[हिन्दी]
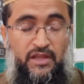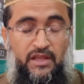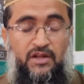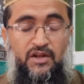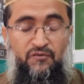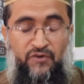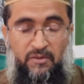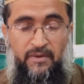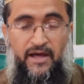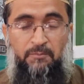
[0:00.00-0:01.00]
के
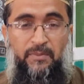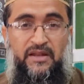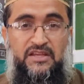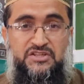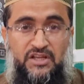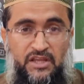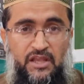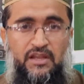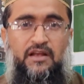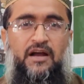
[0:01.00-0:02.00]
फरमान पर
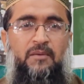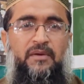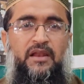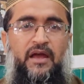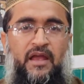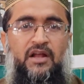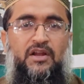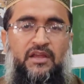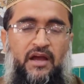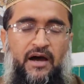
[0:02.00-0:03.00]
यकीन कामिल है
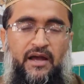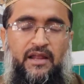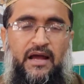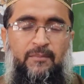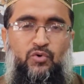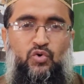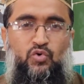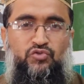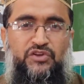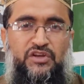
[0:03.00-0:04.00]
कि अगर हम
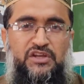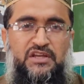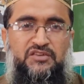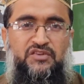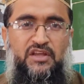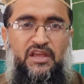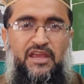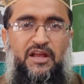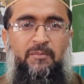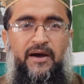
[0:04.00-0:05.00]
खलूस नीयत से
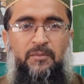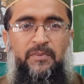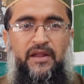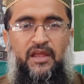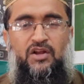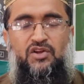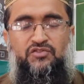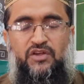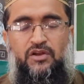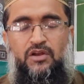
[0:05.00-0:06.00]
एक बार पढ़ें
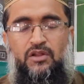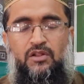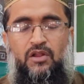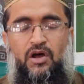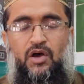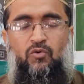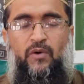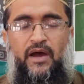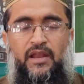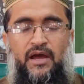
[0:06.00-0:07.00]
सल्लल्लाहु
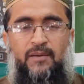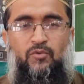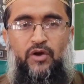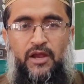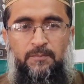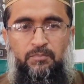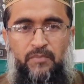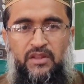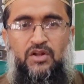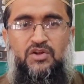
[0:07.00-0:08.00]
अला
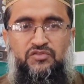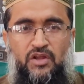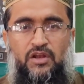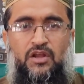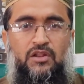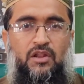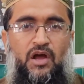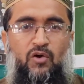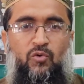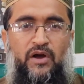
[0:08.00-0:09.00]
मोहम्मद
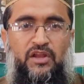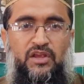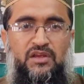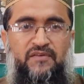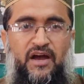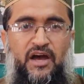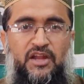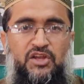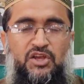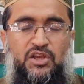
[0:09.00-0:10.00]
सल्लल्लाहु अलैहि व
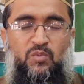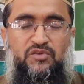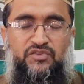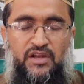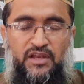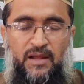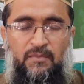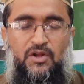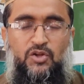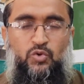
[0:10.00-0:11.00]
आलिहि
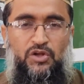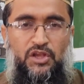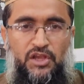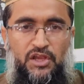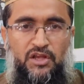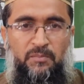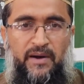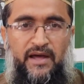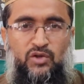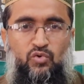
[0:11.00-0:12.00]
वसल्लम तो एक
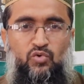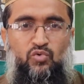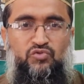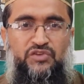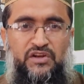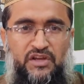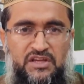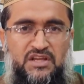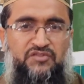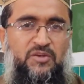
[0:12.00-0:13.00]
बार खलूस
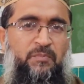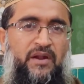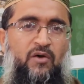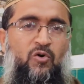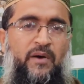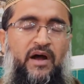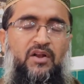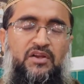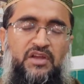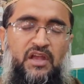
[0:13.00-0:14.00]
नीयत से पढ़ा हुआ
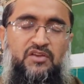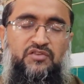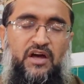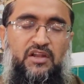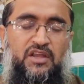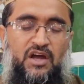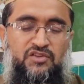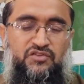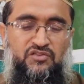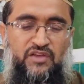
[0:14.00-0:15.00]
यह इंसान के
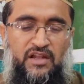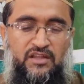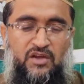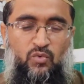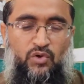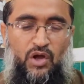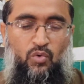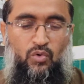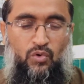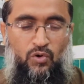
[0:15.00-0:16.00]
अस्सी साल के
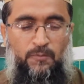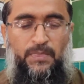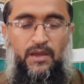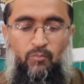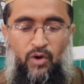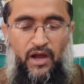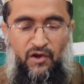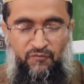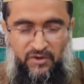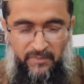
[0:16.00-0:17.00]
गुनाहों को
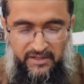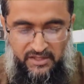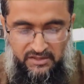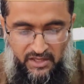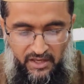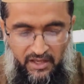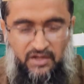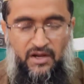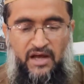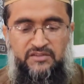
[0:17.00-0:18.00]
मुआफ़ फरमा देता है
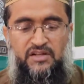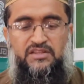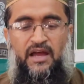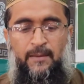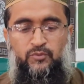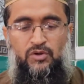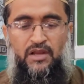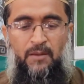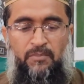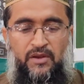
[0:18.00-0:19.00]
हज़रत
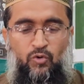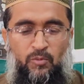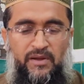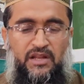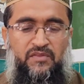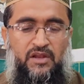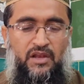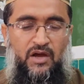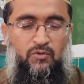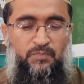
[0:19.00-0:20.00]
अब्दुल्ला बिन उमर
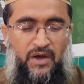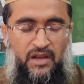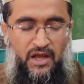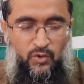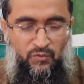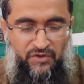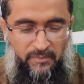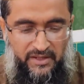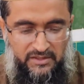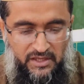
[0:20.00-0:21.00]
रजील्ला अल्लाह
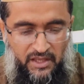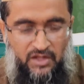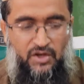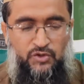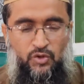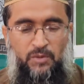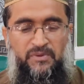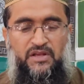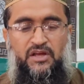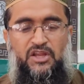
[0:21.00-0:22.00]
फरमाते हैं जो
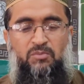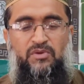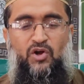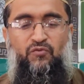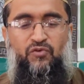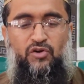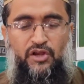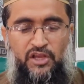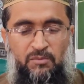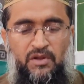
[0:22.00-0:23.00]
नबी करीम
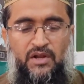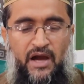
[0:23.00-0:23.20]
रऊफ़ुररहीम